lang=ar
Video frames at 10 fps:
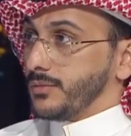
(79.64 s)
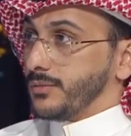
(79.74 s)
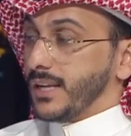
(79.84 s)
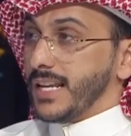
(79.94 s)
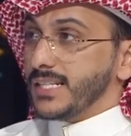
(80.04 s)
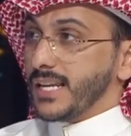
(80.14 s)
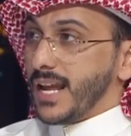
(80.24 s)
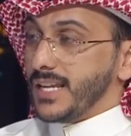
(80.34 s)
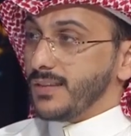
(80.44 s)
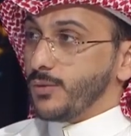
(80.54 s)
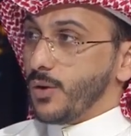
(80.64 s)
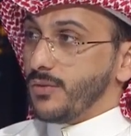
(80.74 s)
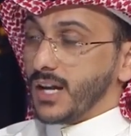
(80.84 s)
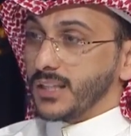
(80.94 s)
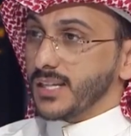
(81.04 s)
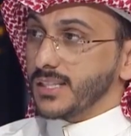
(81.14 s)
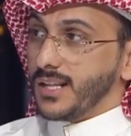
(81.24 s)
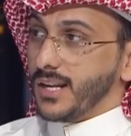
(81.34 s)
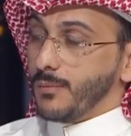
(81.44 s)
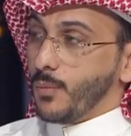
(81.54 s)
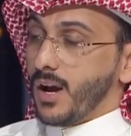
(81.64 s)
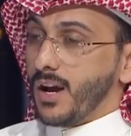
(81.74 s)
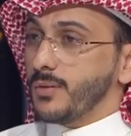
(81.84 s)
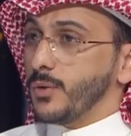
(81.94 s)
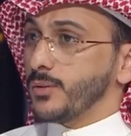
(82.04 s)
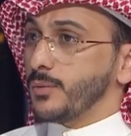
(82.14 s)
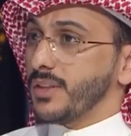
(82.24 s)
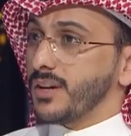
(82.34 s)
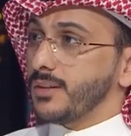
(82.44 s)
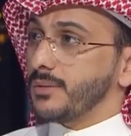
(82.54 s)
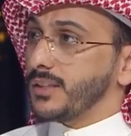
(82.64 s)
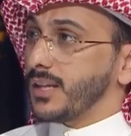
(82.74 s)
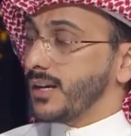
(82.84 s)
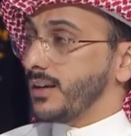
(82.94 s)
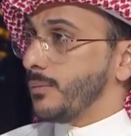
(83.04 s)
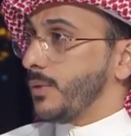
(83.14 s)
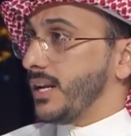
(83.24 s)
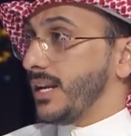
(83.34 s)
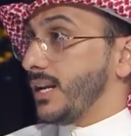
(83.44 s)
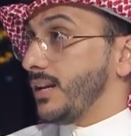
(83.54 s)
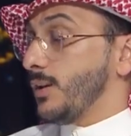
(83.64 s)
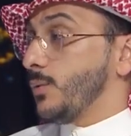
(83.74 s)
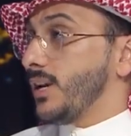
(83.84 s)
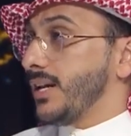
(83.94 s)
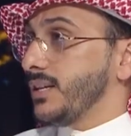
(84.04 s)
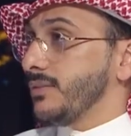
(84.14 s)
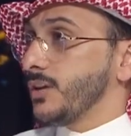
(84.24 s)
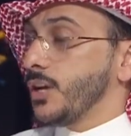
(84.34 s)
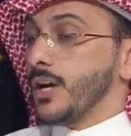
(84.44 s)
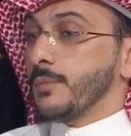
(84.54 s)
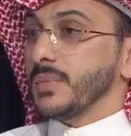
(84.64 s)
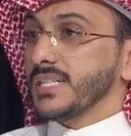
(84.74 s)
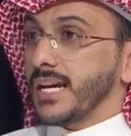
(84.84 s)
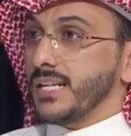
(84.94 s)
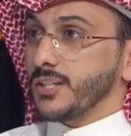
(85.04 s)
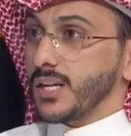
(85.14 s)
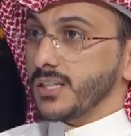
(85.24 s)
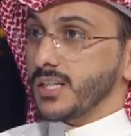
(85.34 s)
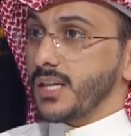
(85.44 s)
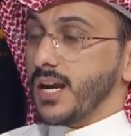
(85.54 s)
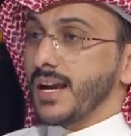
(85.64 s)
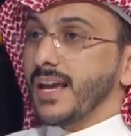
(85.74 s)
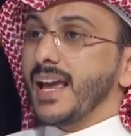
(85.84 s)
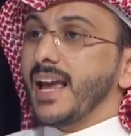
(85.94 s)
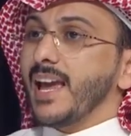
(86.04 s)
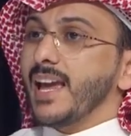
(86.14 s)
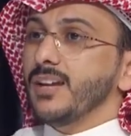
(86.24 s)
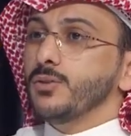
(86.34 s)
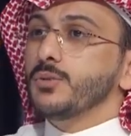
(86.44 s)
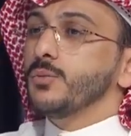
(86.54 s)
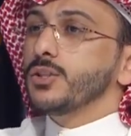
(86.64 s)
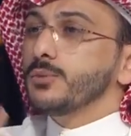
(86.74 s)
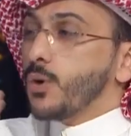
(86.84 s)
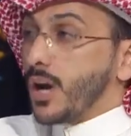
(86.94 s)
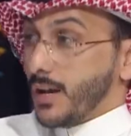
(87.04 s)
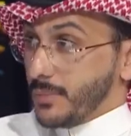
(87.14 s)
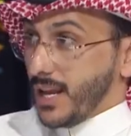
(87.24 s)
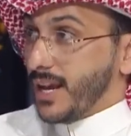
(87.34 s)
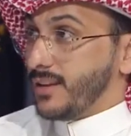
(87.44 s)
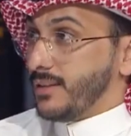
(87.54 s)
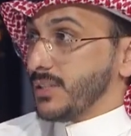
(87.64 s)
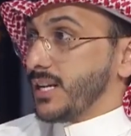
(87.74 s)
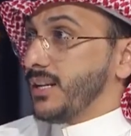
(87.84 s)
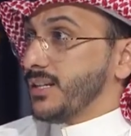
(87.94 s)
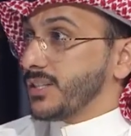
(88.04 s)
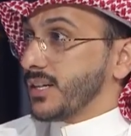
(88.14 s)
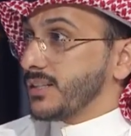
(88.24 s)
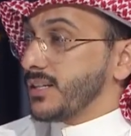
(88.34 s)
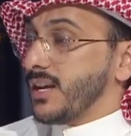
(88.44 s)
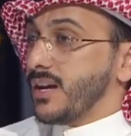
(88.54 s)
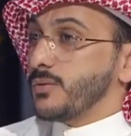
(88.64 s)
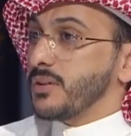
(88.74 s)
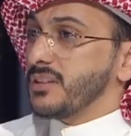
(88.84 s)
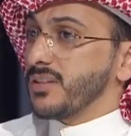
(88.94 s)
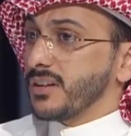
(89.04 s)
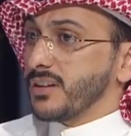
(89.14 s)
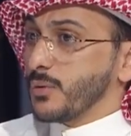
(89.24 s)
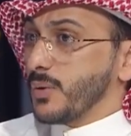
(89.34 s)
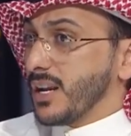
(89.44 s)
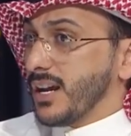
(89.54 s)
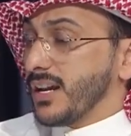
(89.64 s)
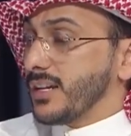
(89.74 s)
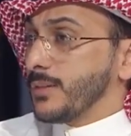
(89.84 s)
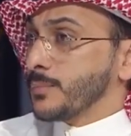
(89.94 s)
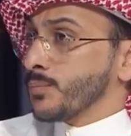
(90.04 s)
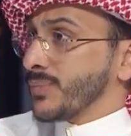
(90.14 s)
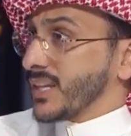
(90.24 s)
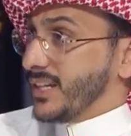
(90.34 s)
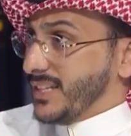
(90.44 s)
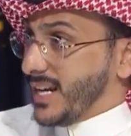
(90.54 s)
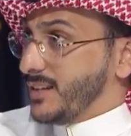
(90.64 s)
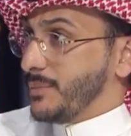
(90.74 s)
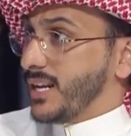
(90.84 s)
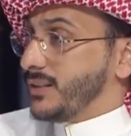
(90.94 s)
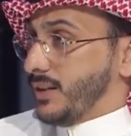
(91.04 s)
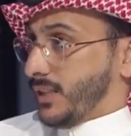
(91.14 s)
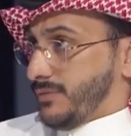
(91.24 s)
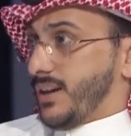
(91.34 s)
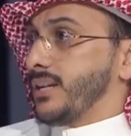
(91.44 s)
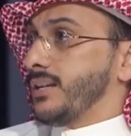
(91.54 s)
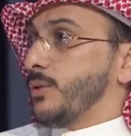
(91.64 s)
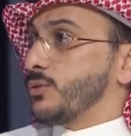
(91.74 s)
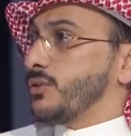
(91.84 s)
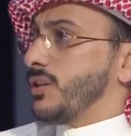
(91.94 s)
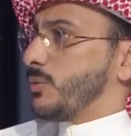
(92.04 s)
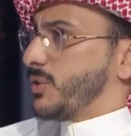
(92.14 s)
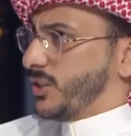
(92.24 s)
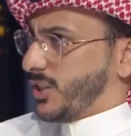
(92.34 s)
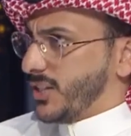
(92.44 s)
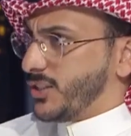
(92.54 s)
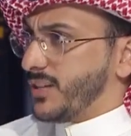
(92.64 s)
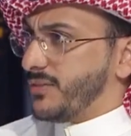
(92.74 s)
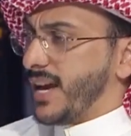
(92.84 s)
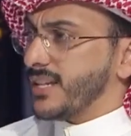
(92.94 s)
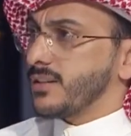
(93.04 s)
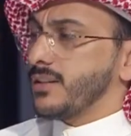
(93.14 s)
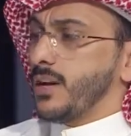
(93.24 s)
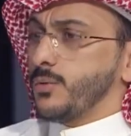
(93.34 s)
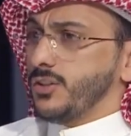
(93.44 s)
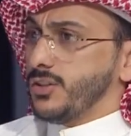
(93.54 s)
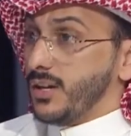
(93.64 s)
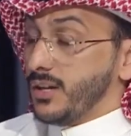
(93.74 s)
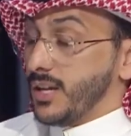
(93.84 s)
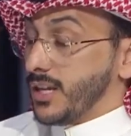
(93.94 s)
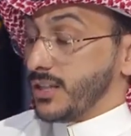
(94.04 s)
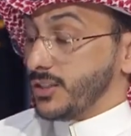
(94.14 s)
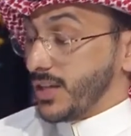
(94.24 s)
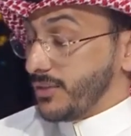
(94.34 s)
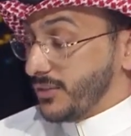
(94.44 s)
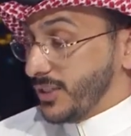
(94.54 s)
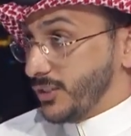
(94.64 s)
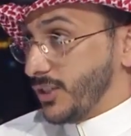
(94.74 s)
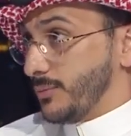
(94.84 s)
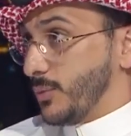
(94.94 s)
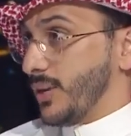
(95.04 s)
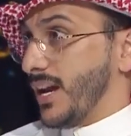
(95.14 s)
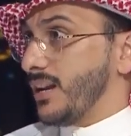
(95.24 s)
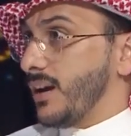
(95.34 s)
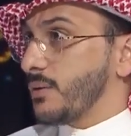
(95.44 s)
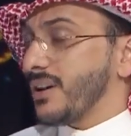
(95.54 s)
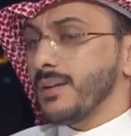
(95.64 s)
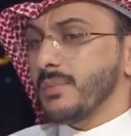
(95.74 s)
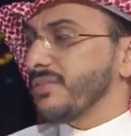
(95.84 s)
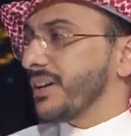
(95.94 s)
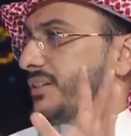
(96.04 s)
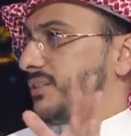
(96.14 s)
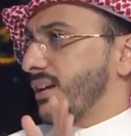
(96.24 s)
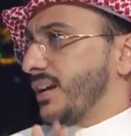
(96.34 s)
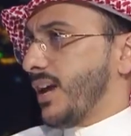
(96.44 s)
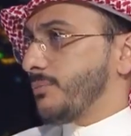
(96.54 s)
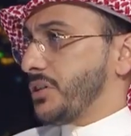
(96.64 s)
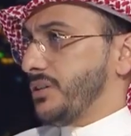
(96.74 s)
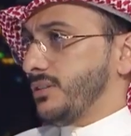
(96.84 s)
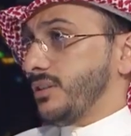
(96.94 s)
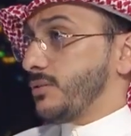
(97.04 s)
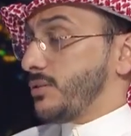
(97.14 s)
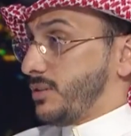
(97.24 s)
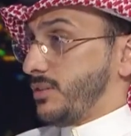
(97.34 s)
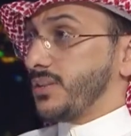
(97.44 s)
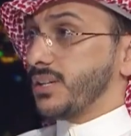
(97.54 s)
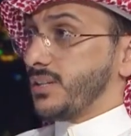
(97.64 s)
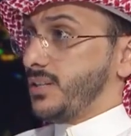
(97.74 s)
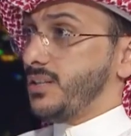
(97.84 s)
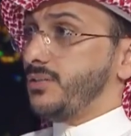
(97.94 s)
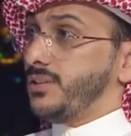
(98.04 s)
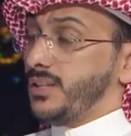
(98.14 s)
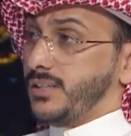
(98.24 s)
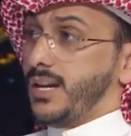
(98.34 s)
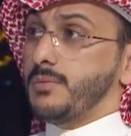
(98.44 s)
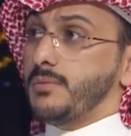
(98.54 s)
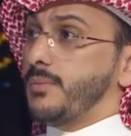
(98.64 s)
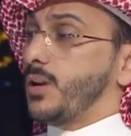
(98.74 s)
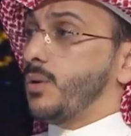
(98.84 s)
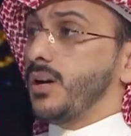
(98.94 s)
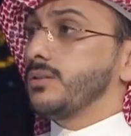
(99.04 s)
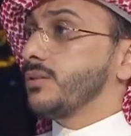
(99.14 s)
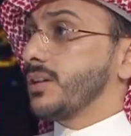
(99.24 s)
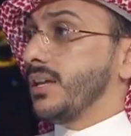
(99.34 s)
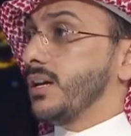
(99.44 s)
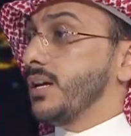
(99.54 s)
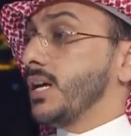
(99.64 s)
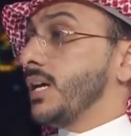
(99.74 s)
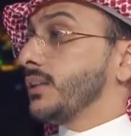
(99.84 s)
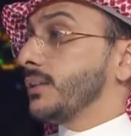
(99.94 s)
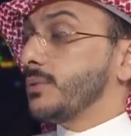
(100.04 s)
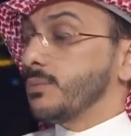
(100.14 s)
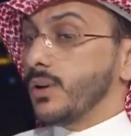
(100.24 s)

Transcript: فليس الهدف هو فقط غسل الاموال وانه مثلا يبغى يدخل اموال لا لا لا هو الهدف مصالح شخصيه ايش وش مقابل هذه المصالح الشخصيه انه يتضرروا والله عيال البلد الاطفال اللي نعم. موجودين وينشا جيل فاسد او ينشا ينشا جيل منحل او كذا ما فرق عنده انا اهم شيء عندي انه يدخل في رصيدي في حسابي مبلغ وقدره كذا طب